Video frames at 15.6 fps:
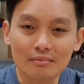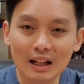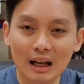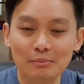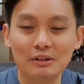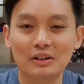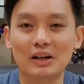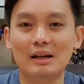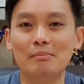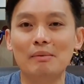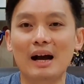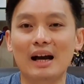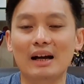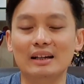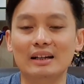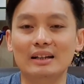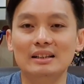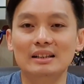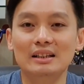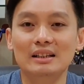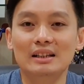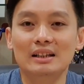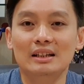ทำอย่างไรบ้างนะ
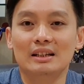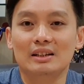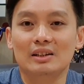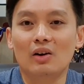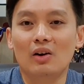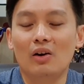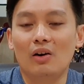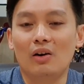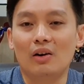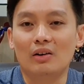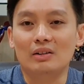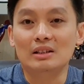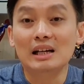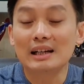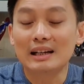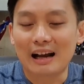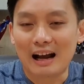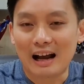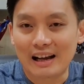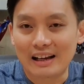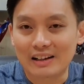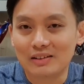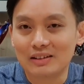ก็เรื่อง
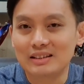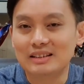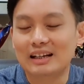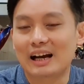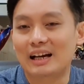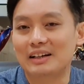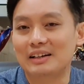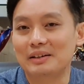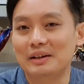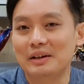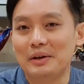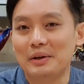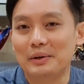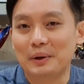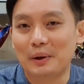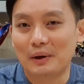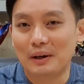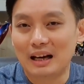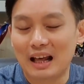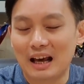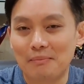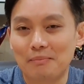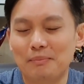กายก็คือการนอน
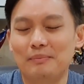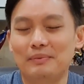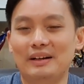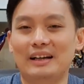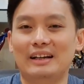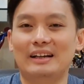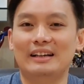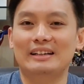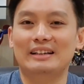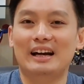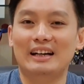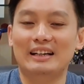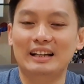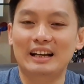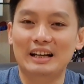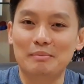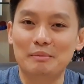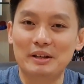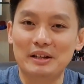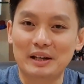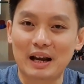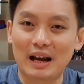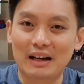หลับนะการได้
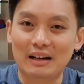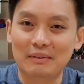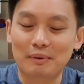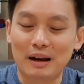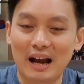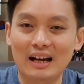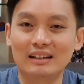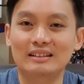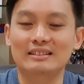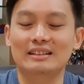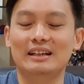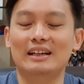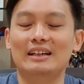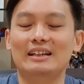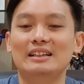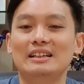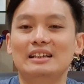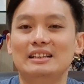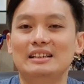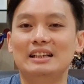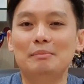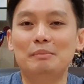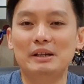มีการพักนะ
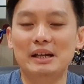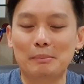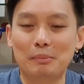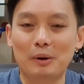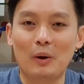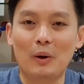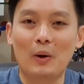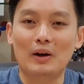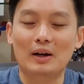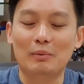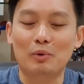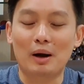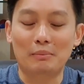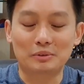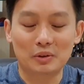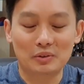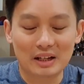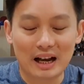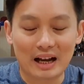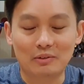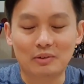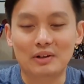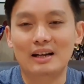ที่เพียงพอกับความต้อง
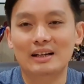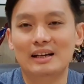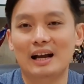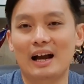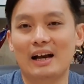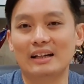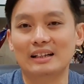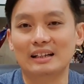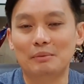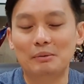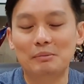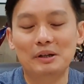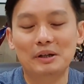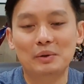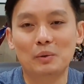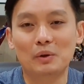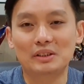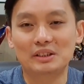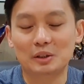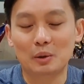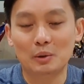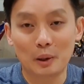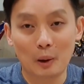การของร่างกายนะเพื่อนๆ ควร
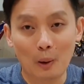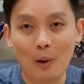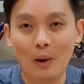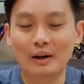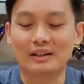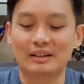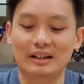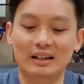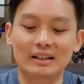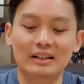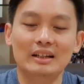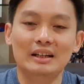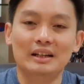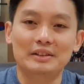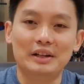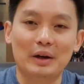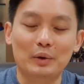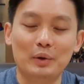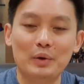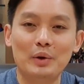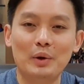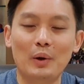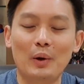จะต้องนอนนะอย่าง
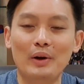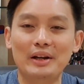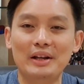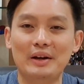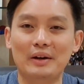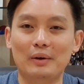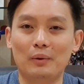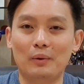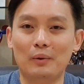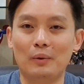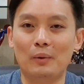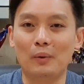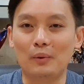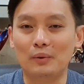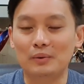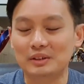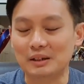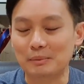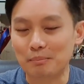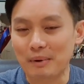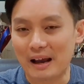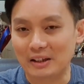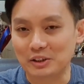น้อยๆเนี่ยกถึง
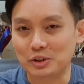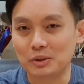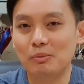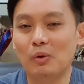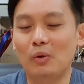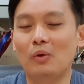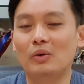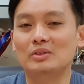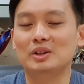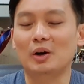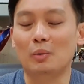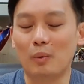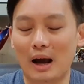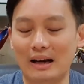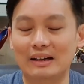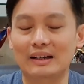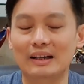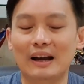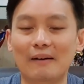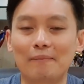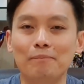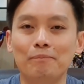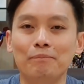ดชั่วโมงต่อวันนะครับ